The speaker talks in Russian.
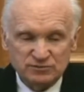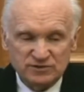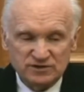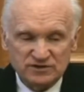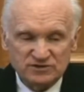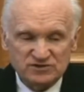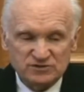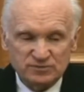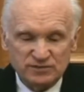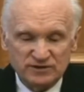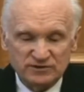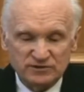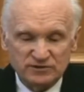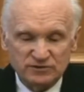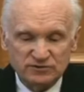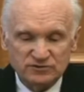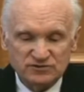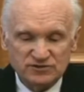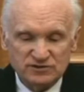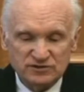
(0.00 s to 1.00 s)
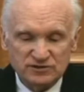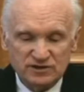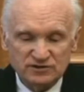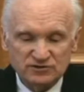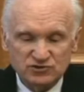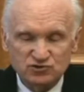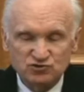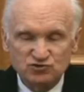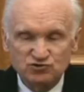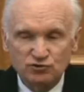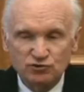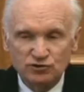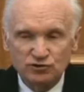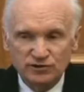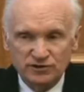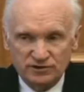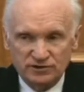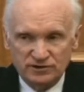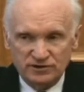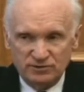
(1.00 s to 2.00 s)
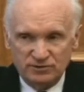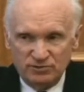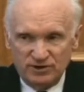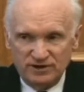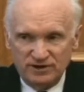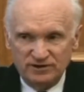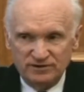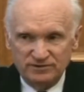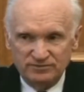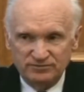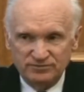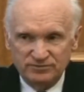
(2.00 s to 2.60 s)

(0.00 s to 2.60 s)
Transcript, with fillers: рассматривался как тяжелые аномалии.